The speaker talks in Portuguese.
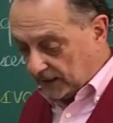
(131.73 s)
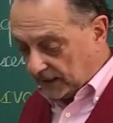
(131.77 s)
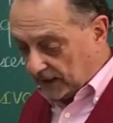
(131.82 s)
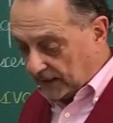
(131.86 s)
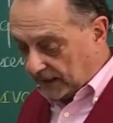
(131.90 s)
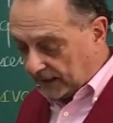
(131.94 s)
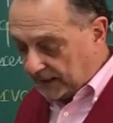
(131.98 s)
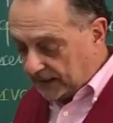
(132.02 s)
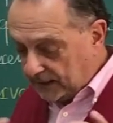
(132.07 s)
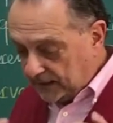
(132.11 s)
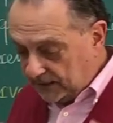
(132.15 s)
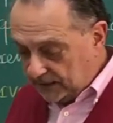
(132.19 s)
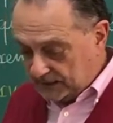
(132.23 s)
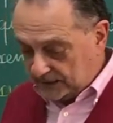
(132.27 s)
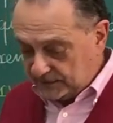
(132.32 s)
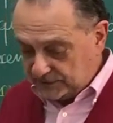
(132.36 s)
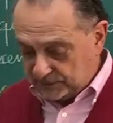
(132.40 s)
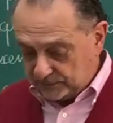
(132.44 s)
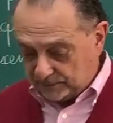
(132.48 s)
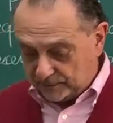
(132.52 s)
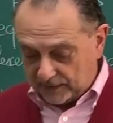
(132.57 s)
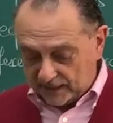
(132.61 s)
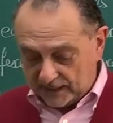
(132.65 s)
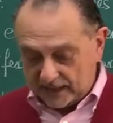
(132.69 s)
a
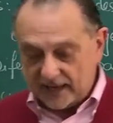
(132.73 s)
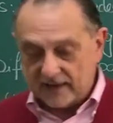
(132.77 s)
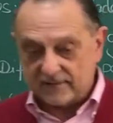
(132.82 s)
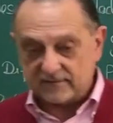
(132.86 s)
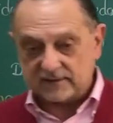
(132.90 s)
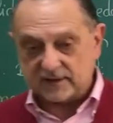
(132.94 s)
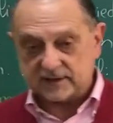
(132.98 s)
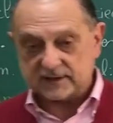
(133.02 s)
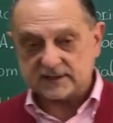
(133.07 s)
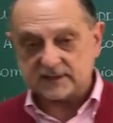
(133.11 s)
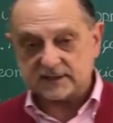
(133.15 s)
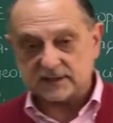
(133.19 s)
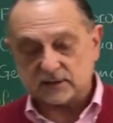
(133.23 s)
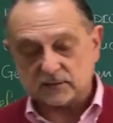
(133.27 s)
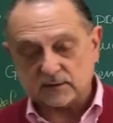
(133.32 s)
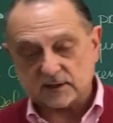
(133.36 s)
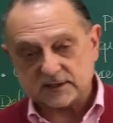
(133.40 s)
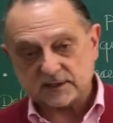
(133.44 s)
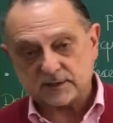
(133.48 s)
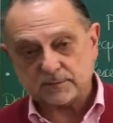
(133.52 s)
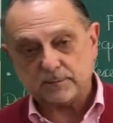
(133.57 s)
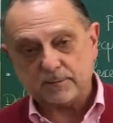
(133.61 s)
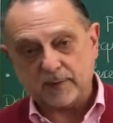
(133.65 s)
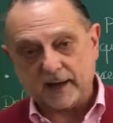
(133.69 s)
grande palavra são
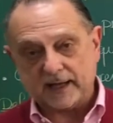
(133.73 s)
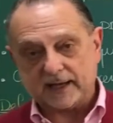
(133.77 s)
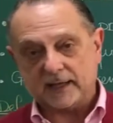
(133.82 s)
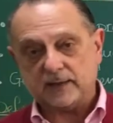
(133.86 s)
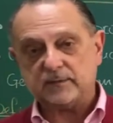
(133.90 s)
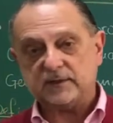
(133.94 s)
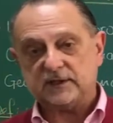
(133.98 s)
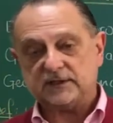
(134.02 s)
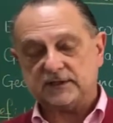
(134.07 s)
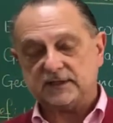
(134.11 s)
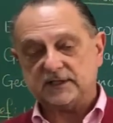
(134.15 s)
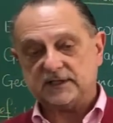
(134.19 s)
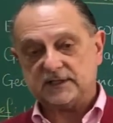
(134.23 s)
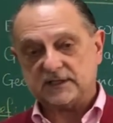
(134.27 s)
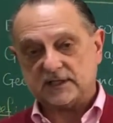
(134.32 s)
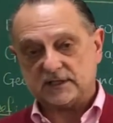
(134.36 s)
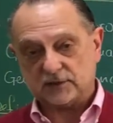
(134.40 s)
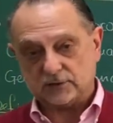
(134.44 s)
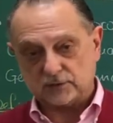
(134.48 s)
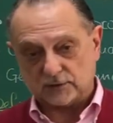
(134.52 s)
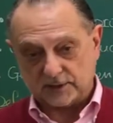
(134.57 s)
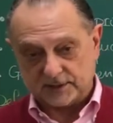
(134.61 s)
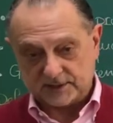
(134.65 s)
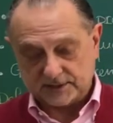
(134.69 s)
as
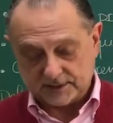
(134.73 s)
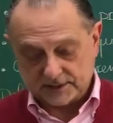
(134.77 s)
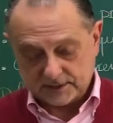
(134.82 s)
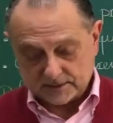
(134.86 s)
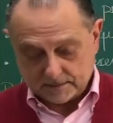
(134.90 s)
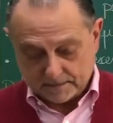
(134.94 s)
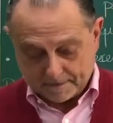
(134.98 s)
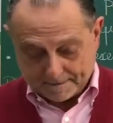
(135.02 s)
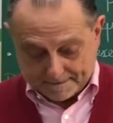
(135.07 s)
parametrizações.